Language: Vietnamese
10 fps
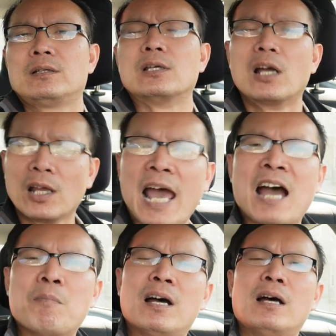trừ khi
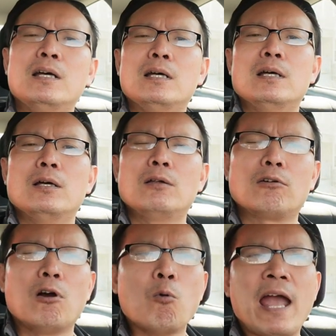nào mà
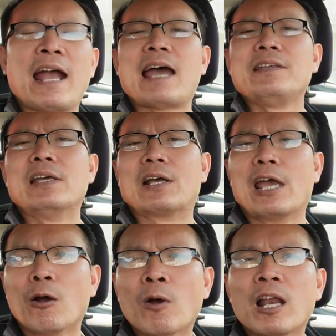có quen ai việt
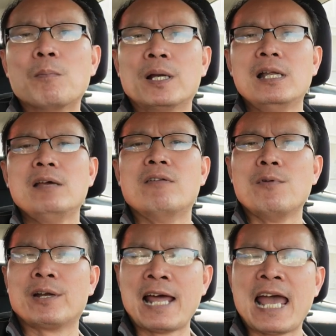kiều hay là mình đi về
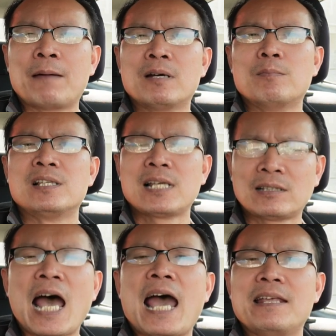việt nam á mình
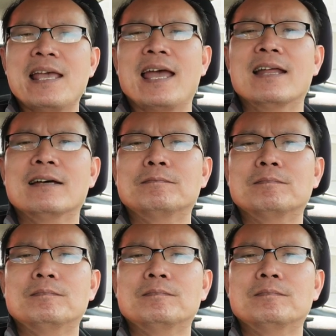xách tay về đó